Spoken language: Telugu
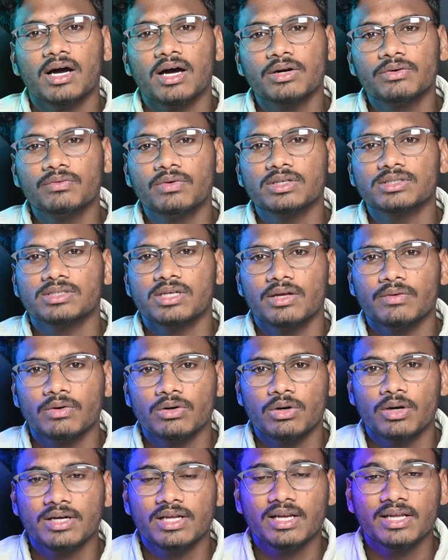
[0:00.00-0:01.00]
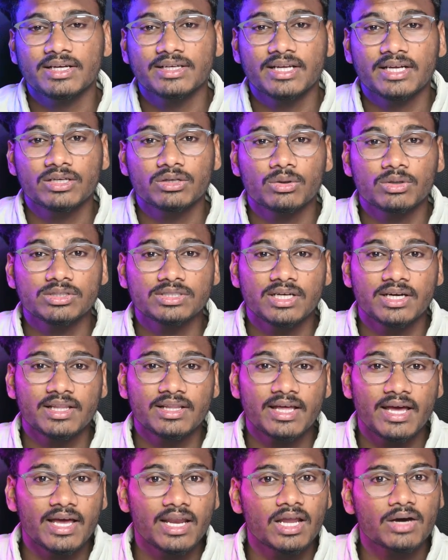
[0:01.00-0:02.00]
అడ్వాన్స్ లెవెల్లో అంటే లైక్ టెక్నాలజీ
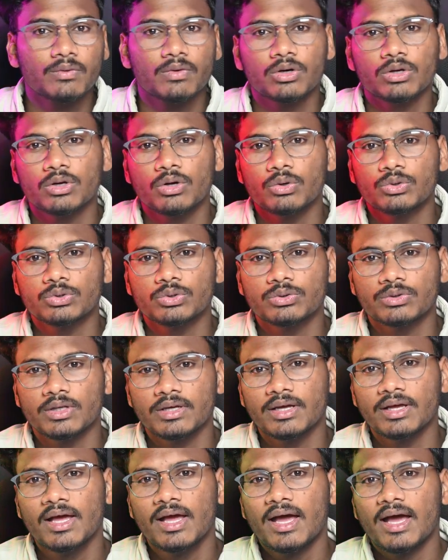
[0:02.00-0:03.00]
అనేది ఎలా వర్క్ అవుతుంది